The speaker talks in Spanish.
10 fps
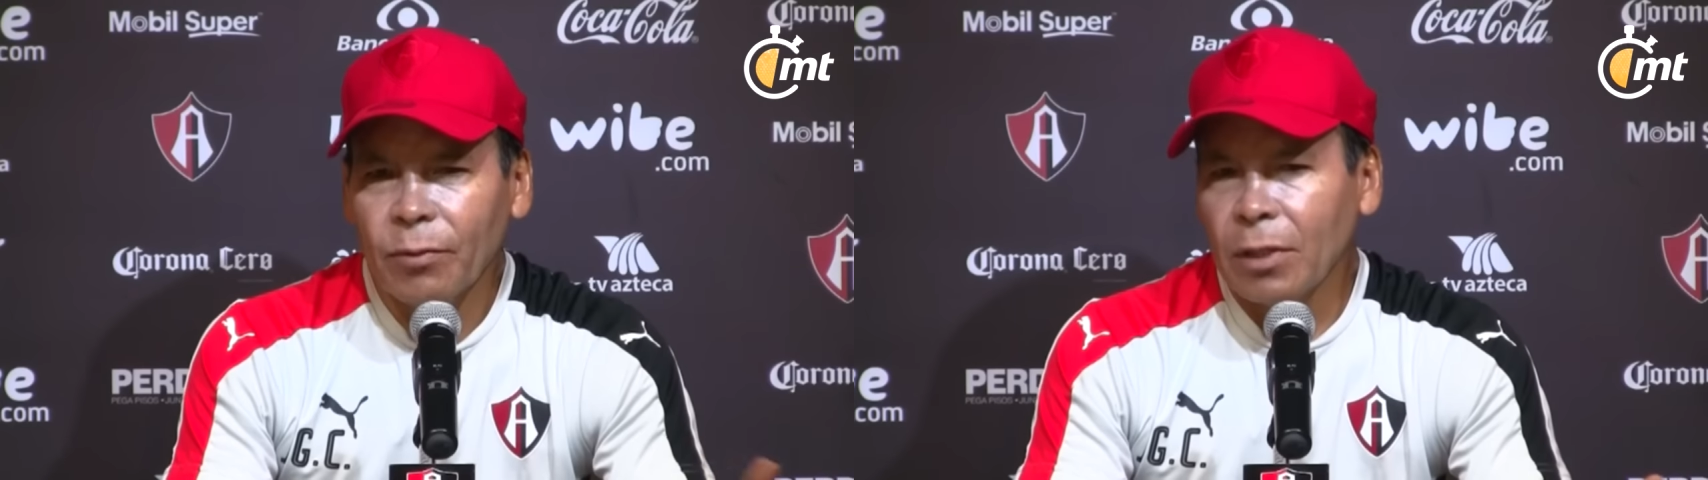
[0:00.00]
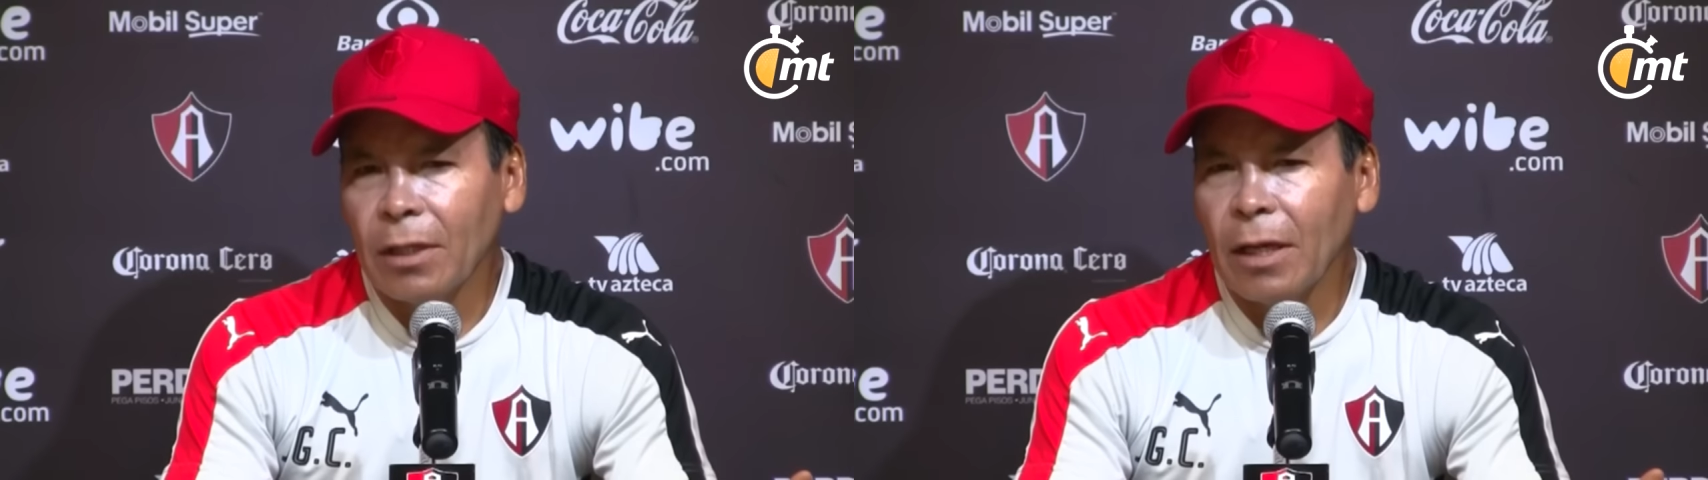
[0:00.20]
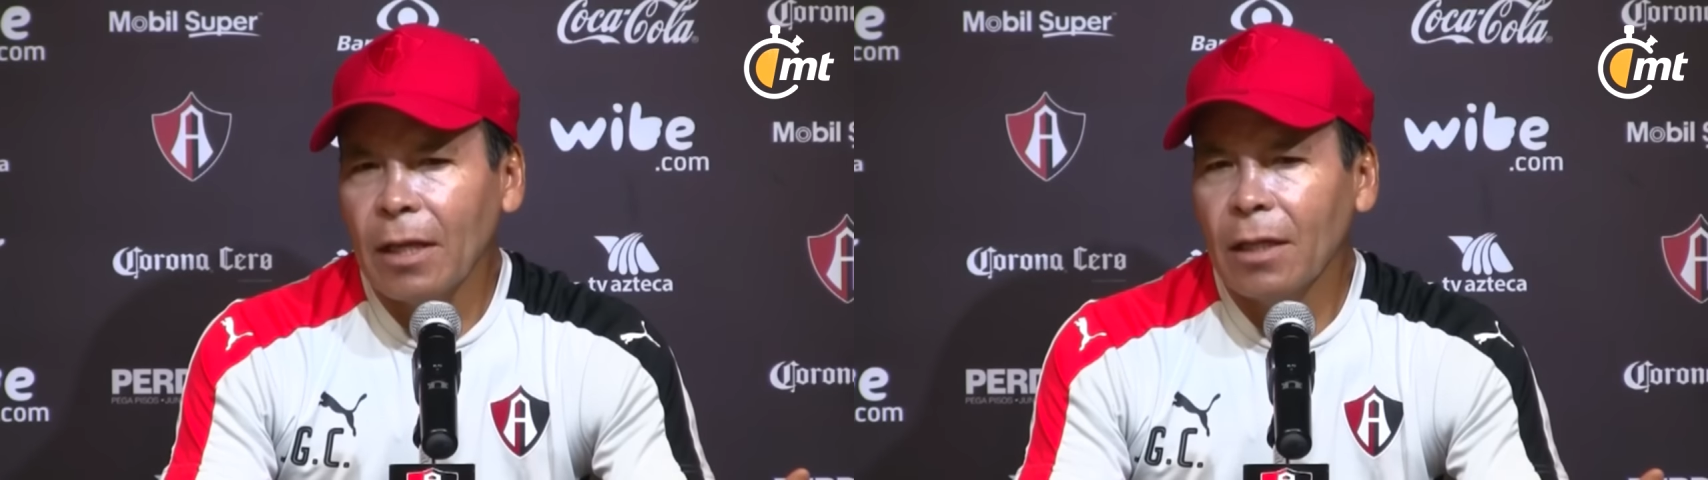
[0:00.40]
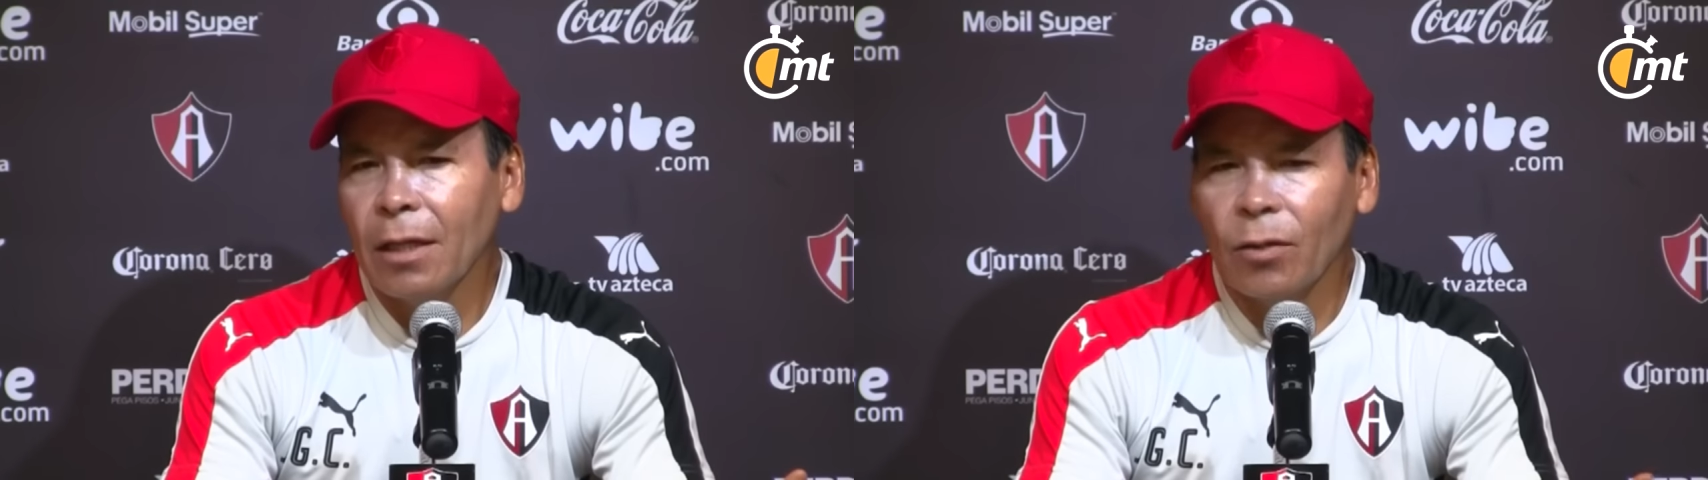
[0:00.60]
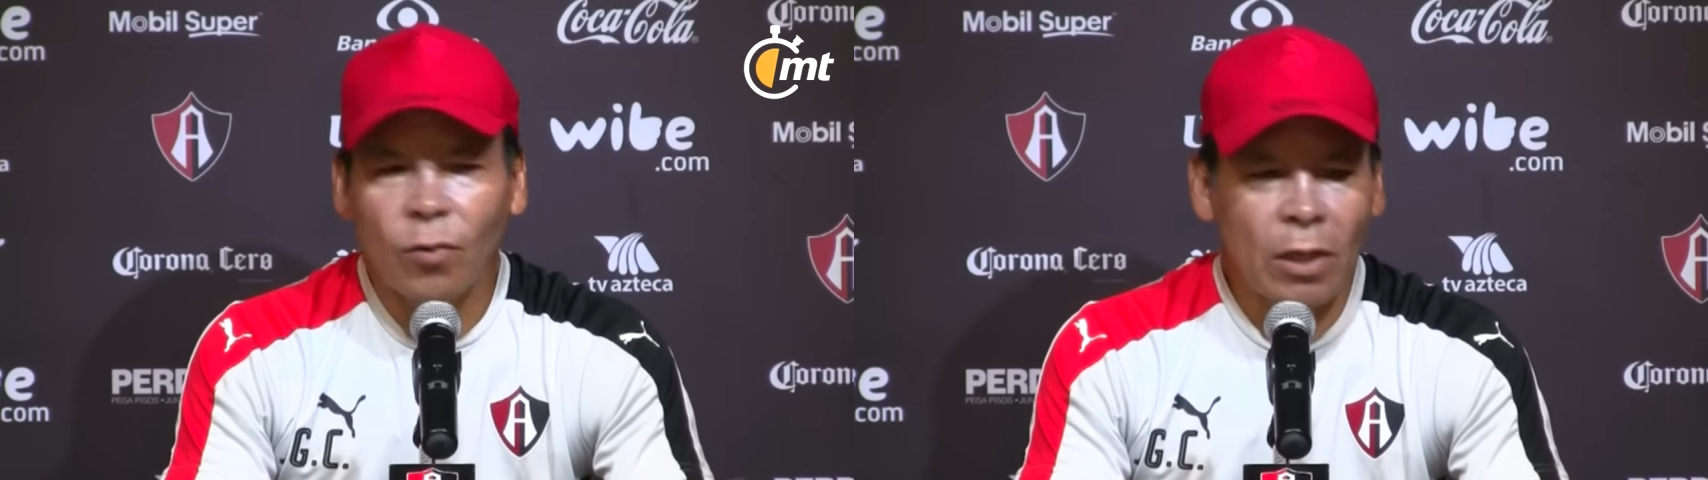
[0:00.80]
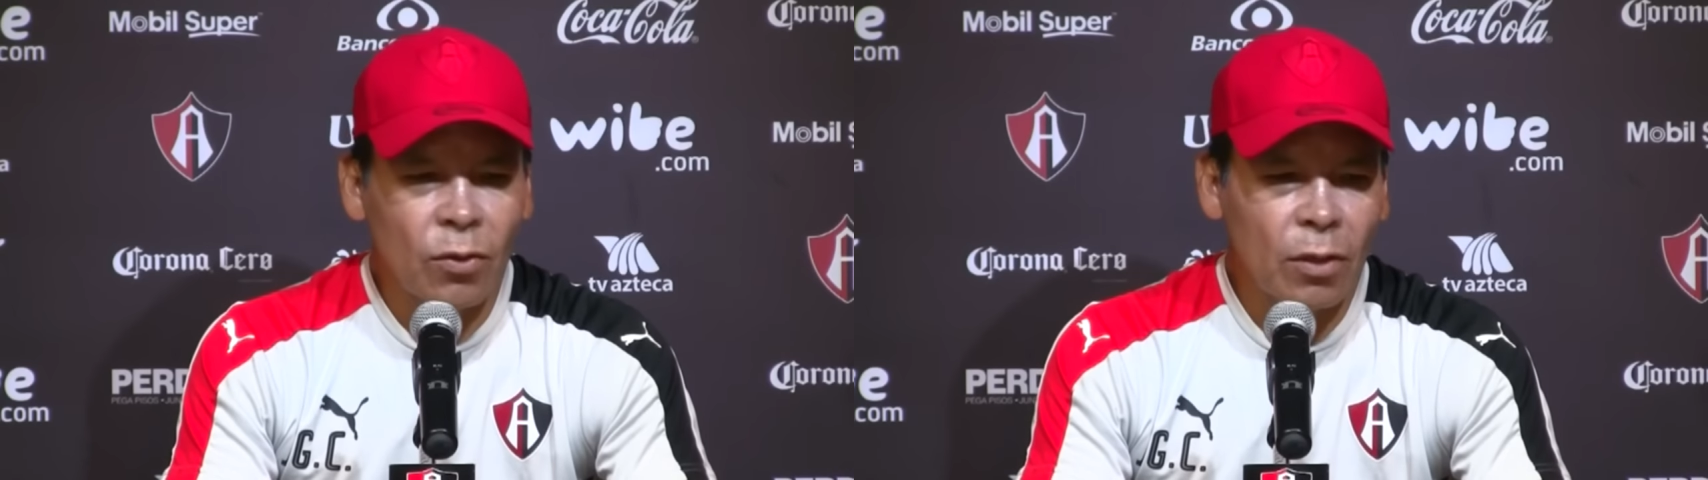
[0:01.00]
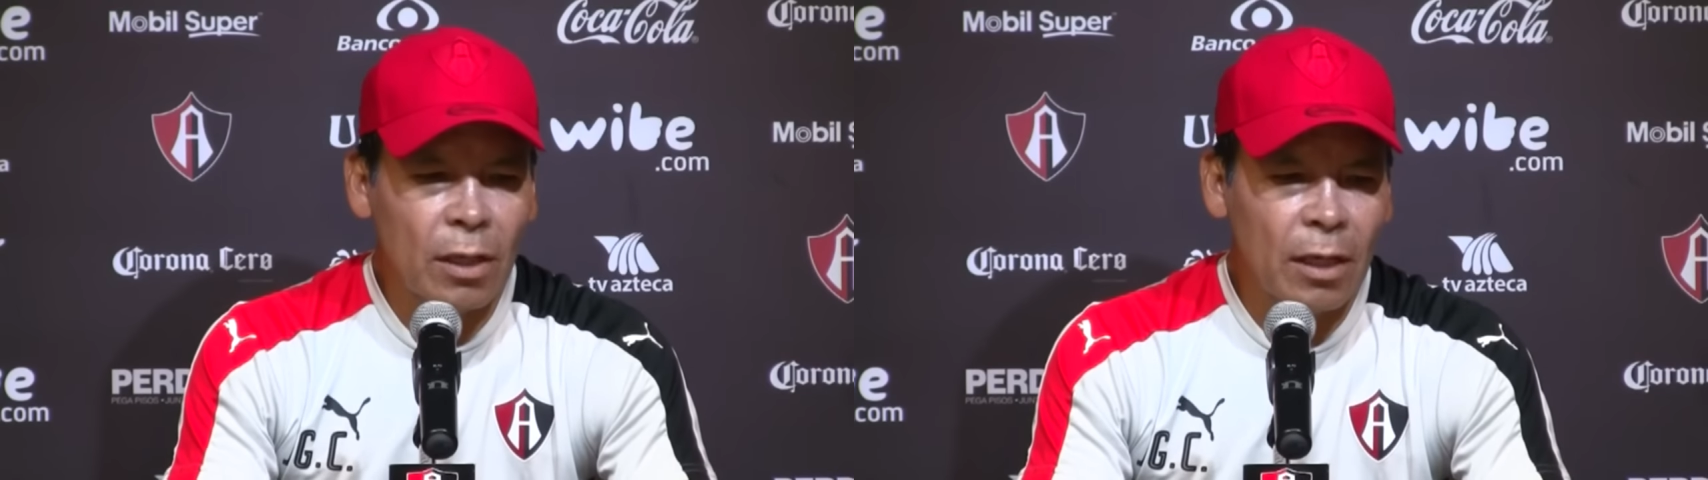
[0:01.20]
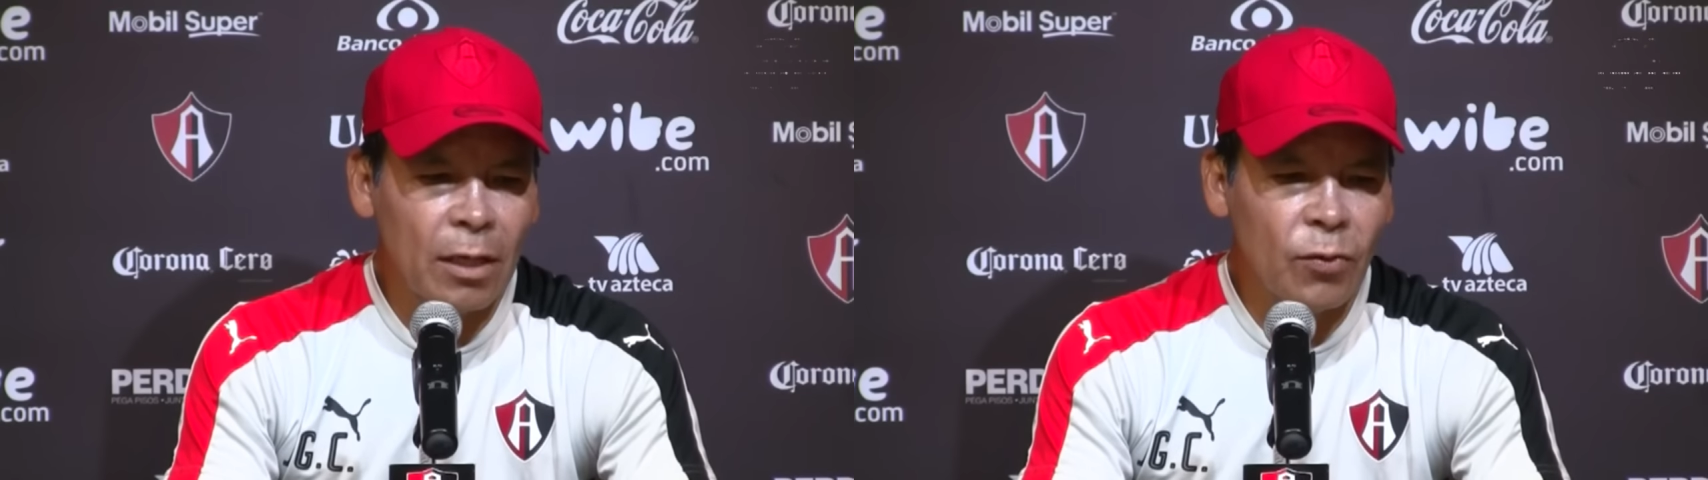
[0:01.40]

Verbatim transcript: pues entiende, el jugador quiere